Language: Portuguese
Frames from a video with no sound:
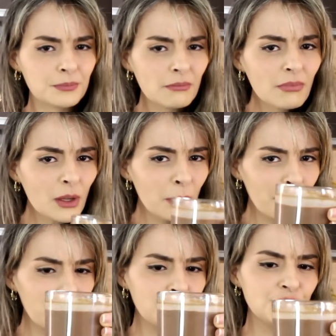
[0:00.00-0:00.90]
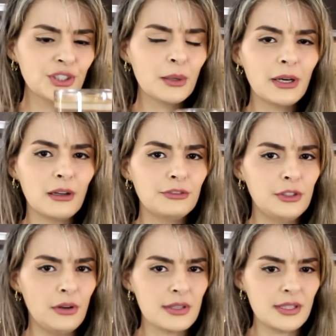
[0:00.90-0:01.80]
É verdade. Uma bebidinha
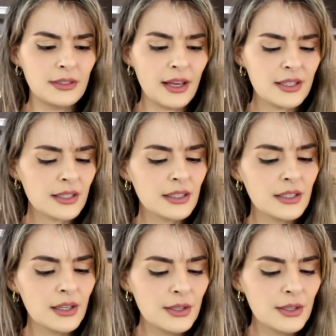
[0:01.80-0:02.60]
maravilhosa dessa. O que, que